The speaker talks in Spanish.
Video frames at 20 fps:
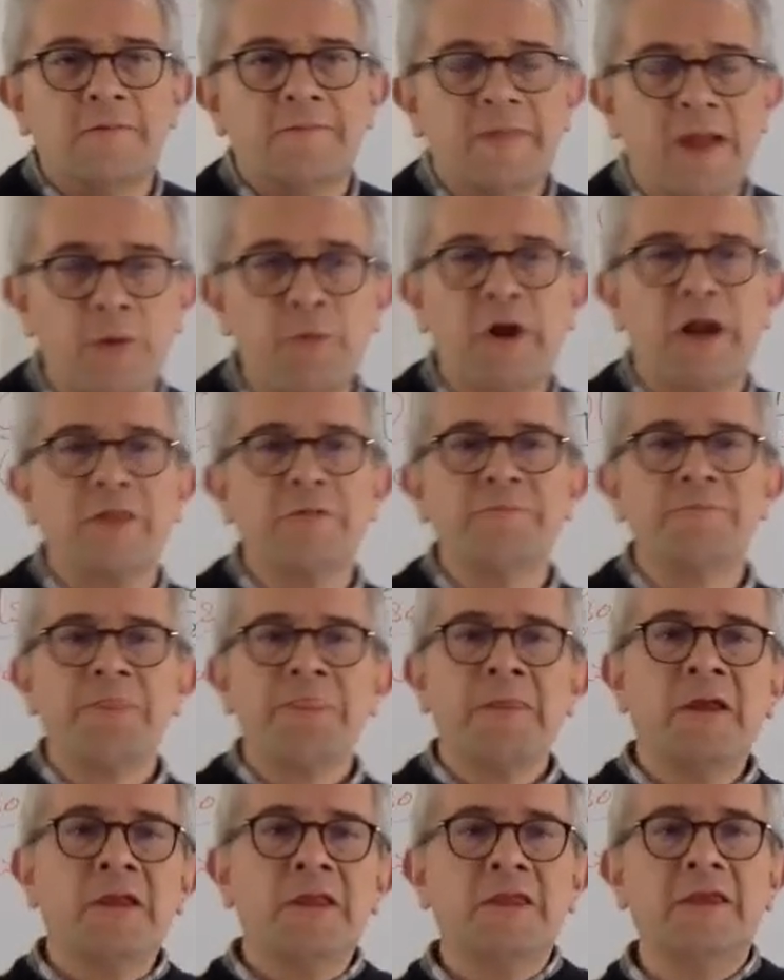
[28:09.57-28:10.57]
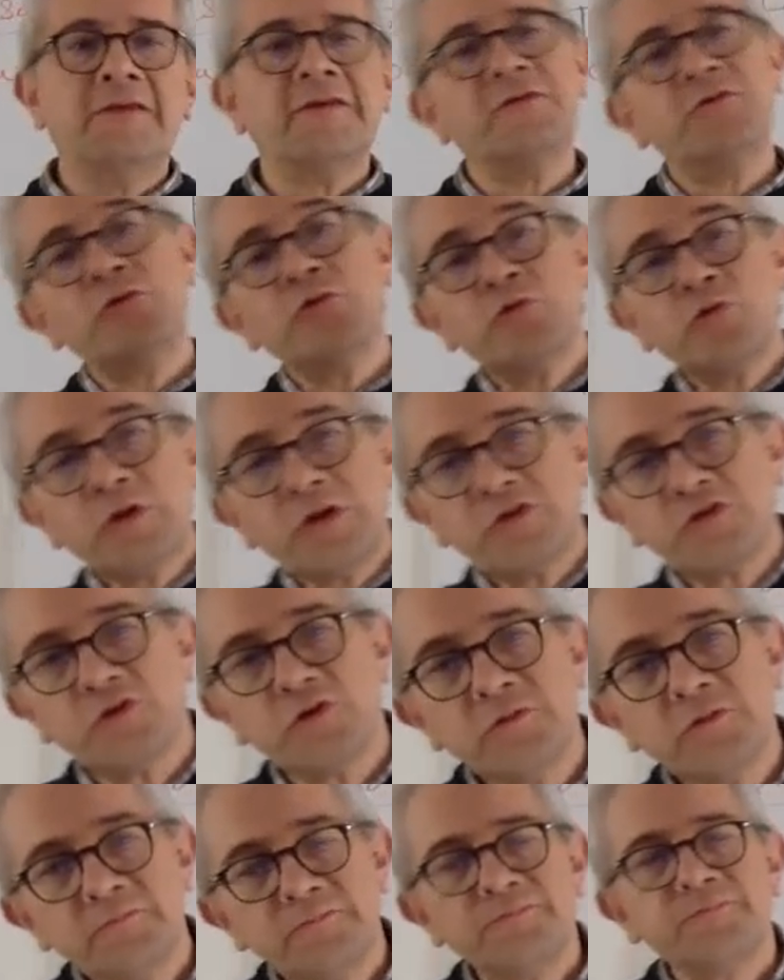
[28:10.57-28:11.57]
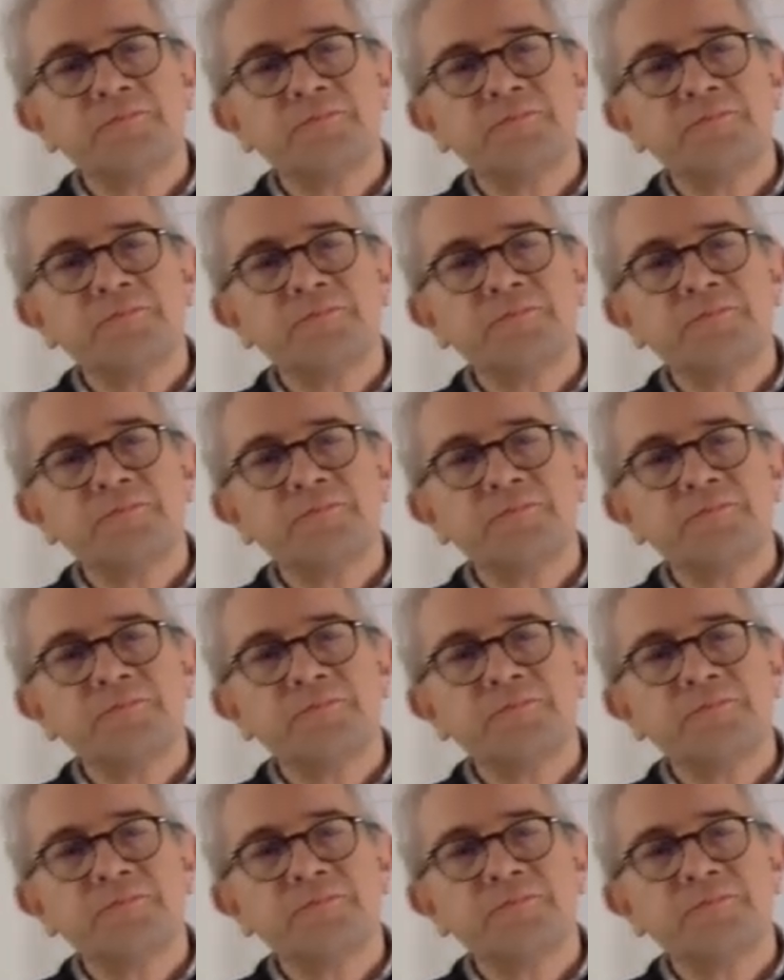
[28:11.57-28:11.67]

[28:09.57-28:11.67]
¿de acuerdo? Y esa estructuración